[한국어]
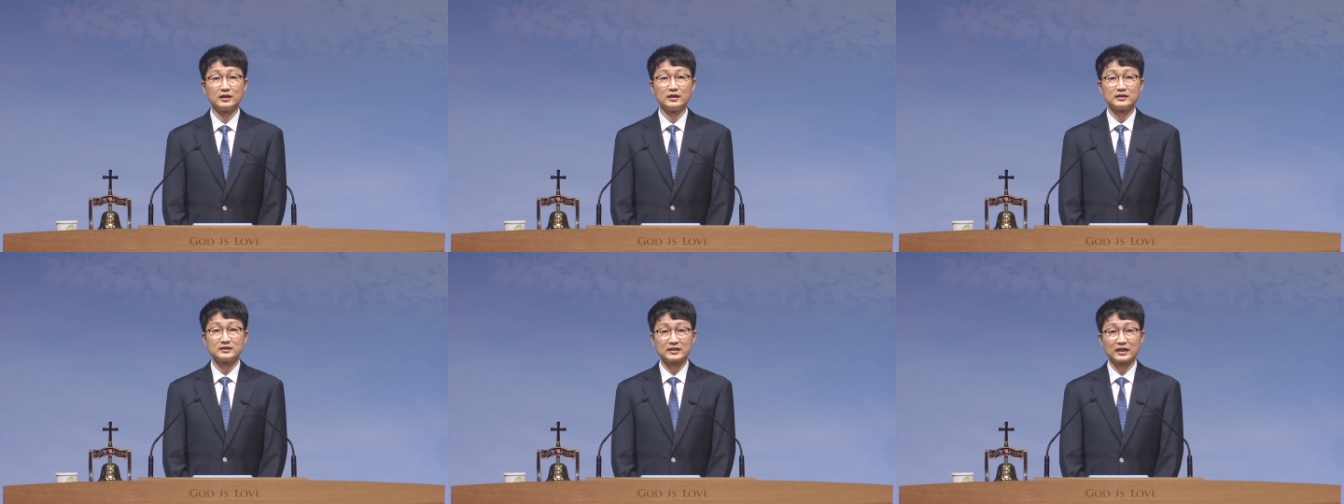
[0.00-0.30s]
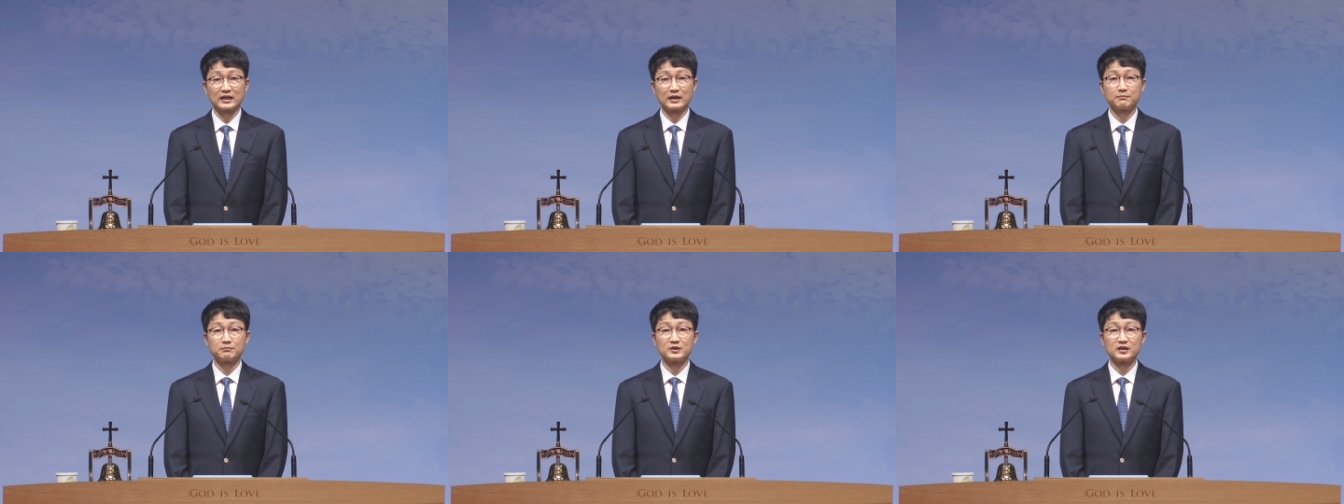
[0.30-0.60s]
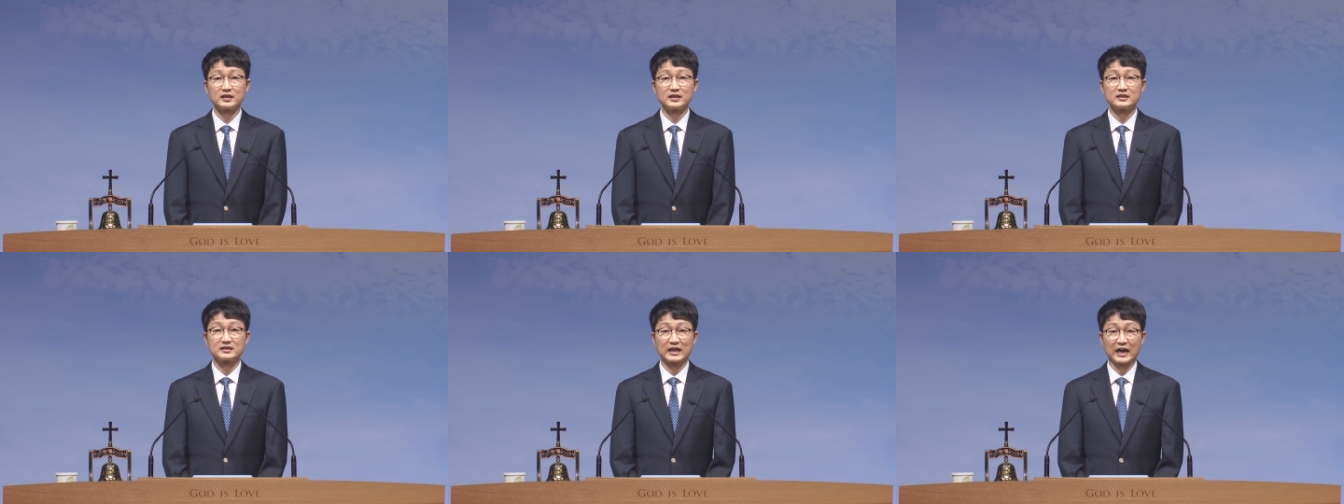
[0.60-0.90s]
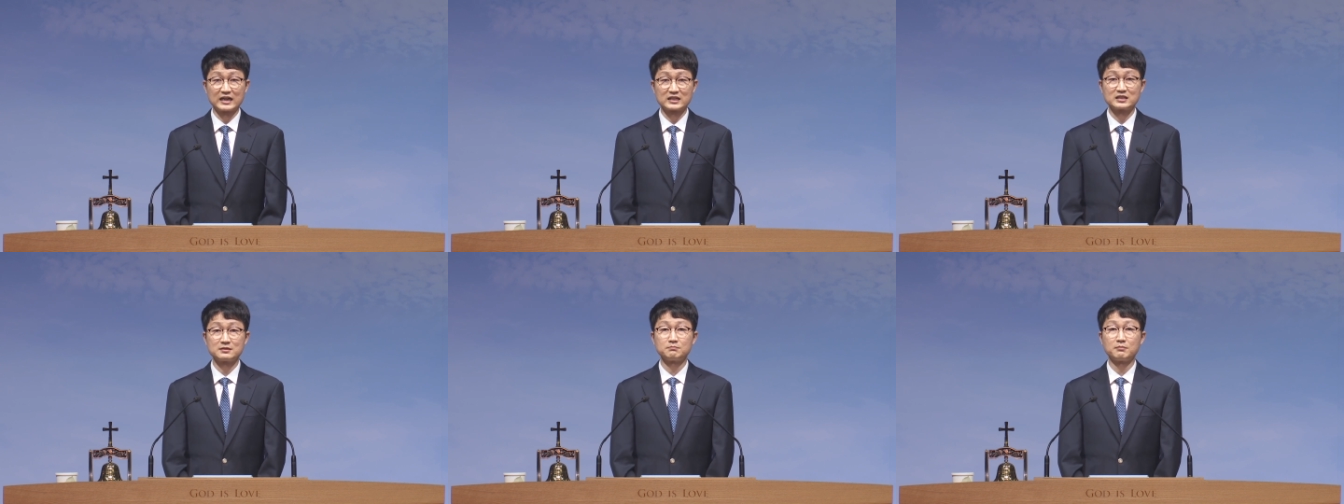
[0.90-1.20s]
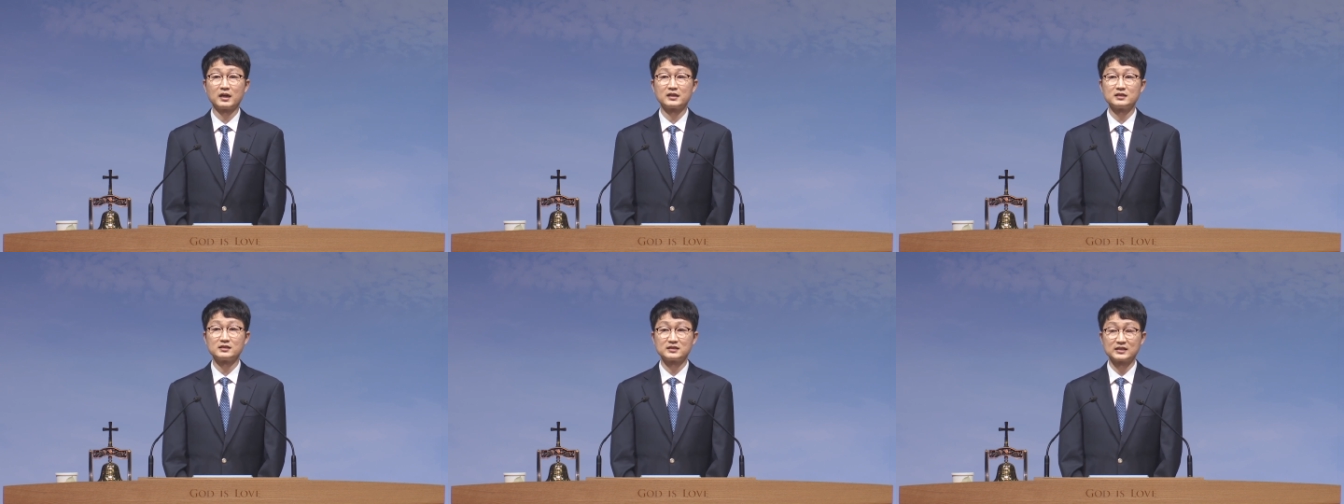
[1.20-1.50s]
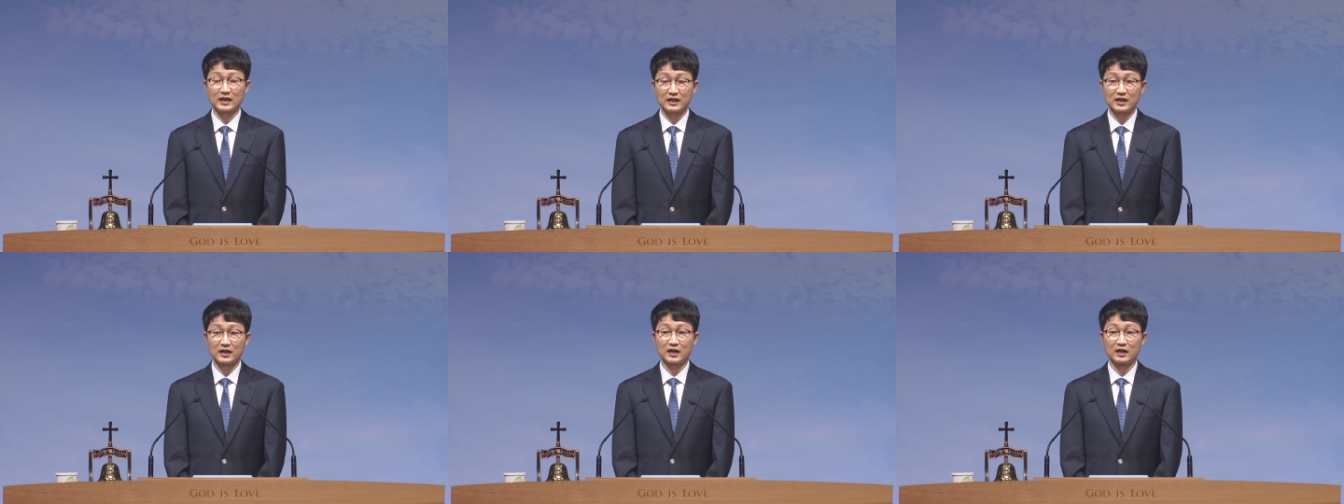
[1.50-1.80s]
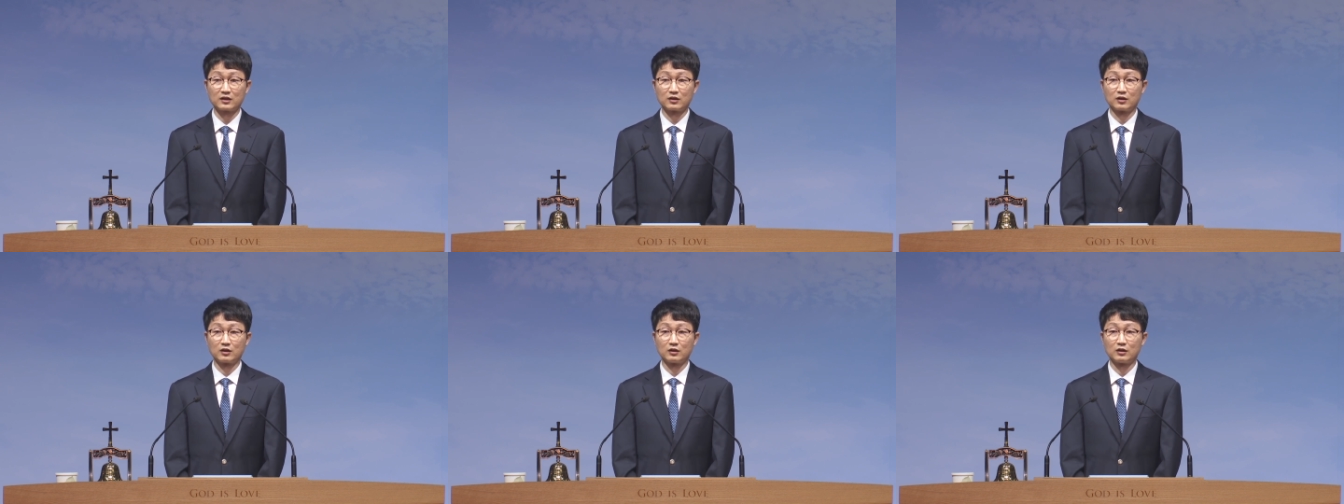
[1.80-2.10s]
사람들이 자신만을
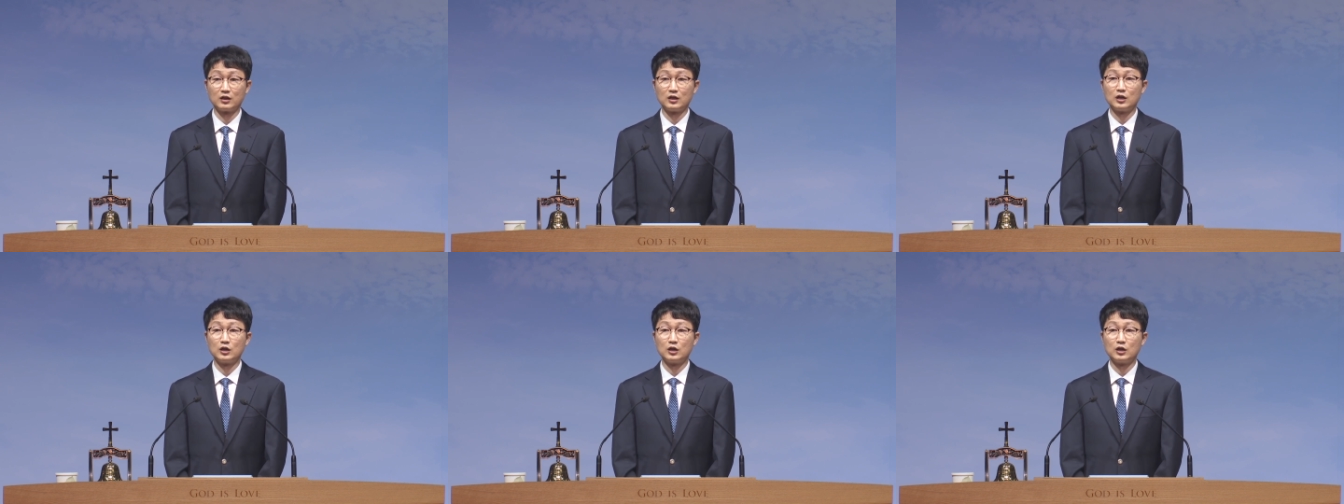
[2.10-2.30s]
사랑하여